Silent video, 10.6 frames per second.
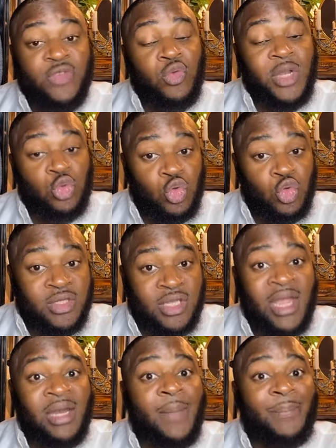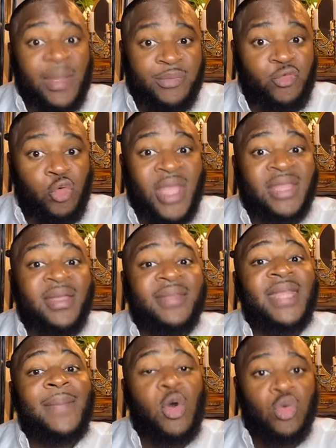vous les douze, et l'un parmi vous est un
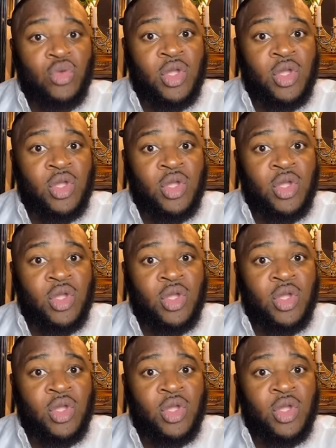démon.